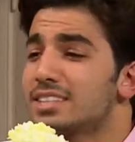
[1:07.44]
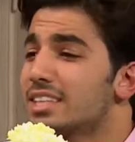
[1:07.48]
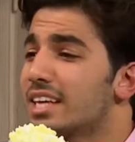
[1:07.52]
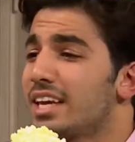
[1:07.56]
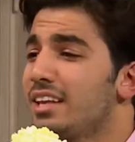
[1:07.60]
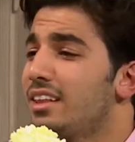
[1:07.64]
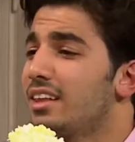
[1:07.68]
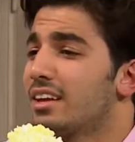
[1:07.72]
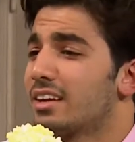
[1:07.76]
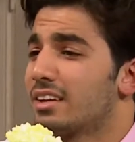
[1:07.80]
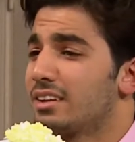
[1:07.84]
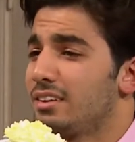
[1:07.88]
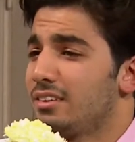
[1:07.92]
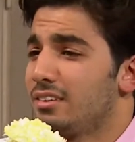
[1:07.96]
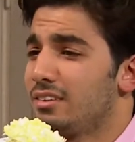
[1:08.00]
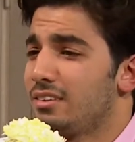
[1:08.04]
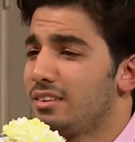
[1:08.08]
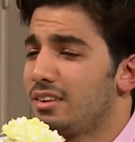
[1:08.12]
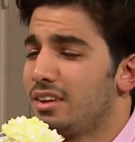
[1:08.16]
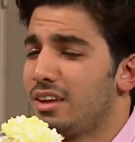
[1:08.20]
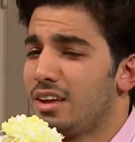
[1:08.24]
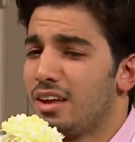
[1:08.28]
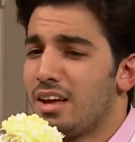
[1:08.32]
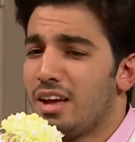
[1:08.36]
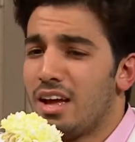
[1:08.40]
كده
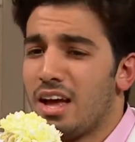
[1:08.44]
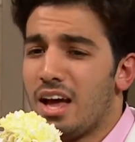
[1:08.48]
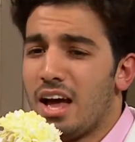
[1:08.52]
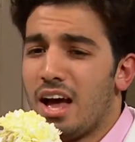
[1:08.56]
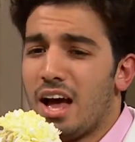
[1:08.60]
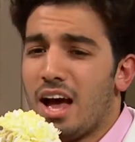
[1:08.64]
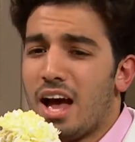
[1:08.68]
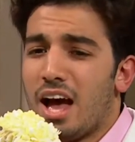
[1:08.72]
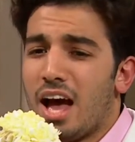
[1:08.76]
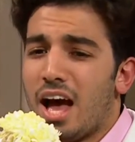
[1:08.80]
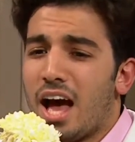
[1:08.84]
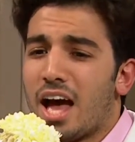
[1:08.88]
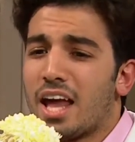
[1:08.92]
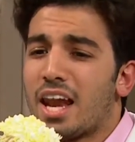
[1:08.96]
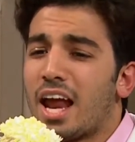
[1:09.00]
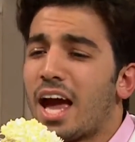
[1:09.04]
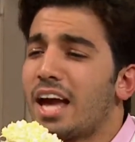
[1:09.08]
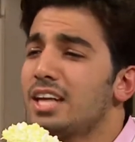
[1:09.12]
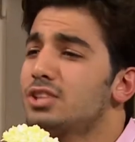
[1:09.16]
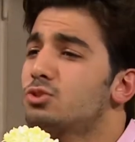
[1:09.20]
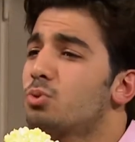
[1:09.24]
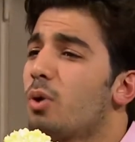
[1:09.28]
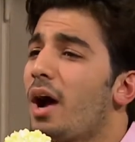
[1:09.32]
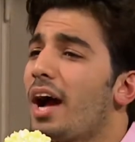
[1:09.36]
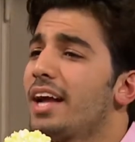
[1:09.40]
انا
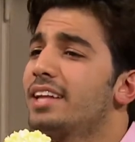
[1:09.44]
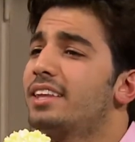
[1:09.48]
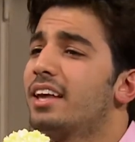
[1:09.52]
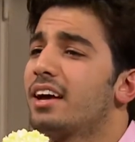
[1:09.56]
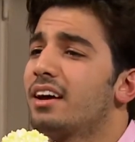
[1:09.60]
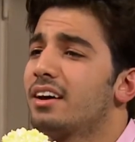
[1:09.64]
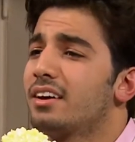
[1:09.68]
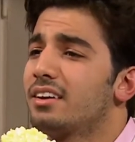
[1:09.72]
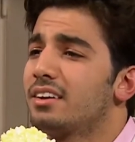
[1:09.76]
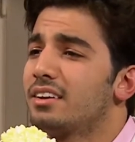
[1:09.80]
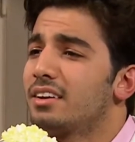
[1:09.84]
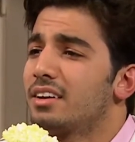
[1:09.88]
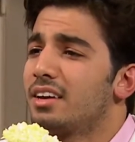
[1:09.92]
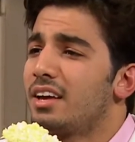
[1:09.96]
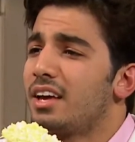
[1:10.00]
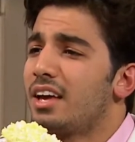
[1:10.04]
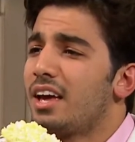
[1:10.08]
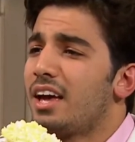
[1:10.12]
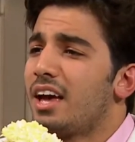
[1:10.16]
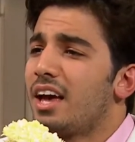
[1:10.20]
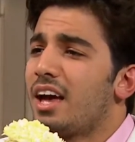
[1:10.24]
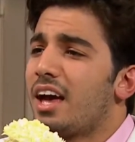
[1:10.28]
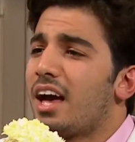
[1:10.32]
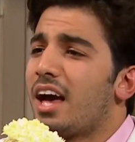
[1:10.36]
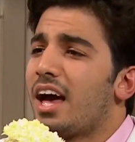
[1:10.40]
عايز واحده
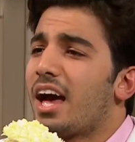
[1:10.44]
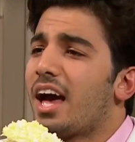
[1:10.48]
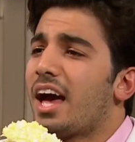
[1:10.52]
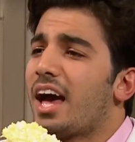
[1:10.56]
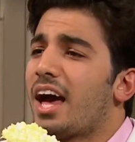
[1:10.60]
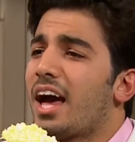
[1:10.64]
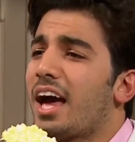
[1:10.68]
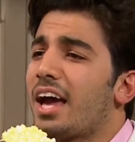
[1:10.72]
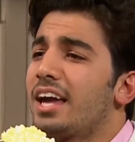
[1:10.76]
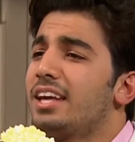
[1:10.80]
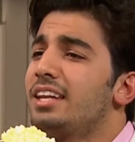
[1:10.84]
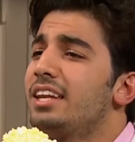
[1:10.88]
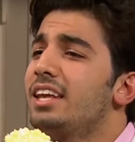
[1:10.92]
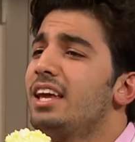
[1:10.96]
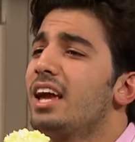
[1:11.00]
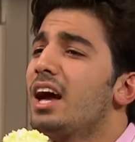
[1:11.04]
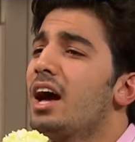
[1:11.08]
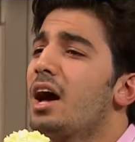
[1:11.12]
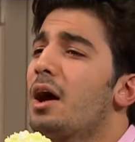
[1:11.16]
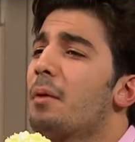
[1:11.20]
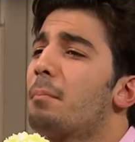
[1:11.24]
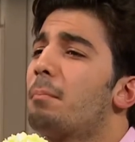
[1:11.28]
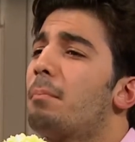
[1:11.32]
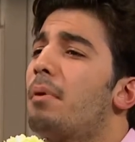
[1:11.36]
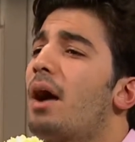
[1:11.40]
عينيها
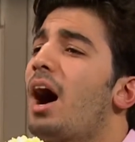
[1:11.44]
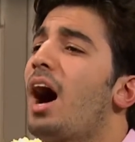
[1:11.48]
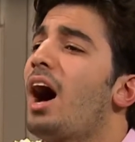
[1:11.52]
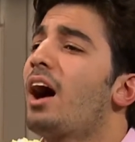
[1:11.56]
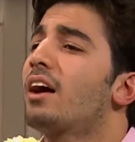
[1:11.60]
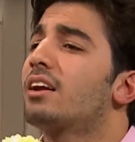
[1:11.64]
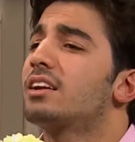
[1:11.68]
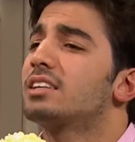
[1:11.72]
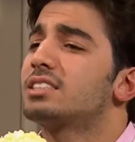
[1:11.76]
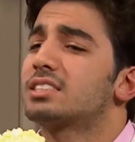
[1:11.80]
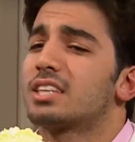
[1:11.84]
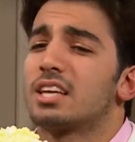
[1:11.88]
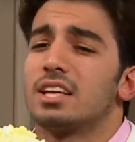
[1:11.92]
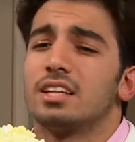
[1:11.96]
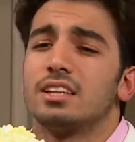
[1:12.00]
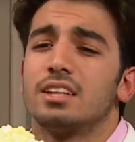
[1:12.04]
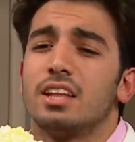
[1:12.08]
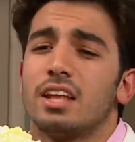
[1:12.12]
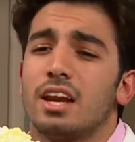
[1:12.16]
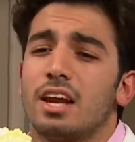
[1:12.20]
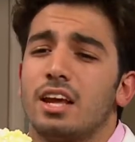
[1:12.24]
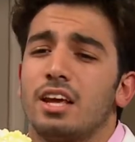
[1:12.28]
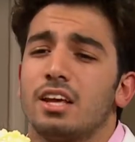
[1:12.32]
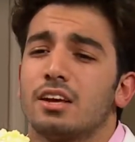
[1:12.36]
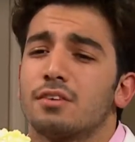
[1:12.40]
بحر
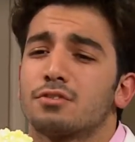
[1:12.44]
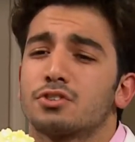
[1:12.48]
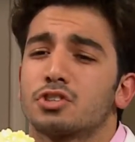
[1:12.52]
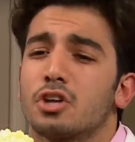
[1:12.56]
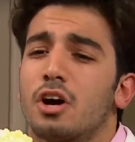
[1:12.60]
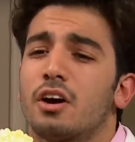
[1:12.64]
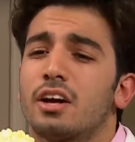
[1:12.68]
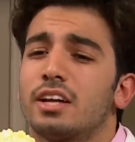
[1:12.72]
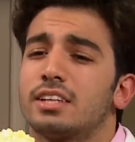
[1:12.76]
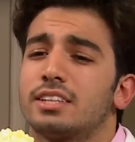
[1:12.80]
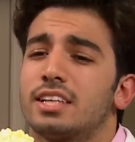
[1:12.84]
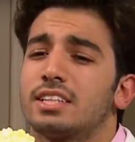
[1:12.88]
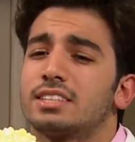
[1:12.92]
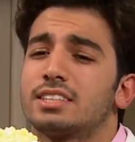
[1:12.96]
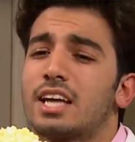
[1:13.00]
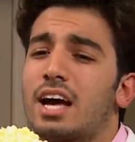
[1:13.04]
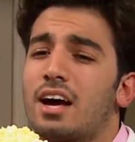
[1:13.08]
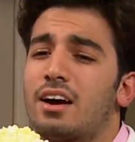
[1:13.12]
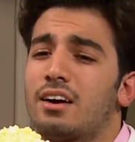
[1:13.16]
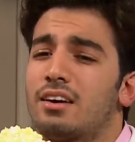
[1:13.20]
اسكندريه في شهر تسعة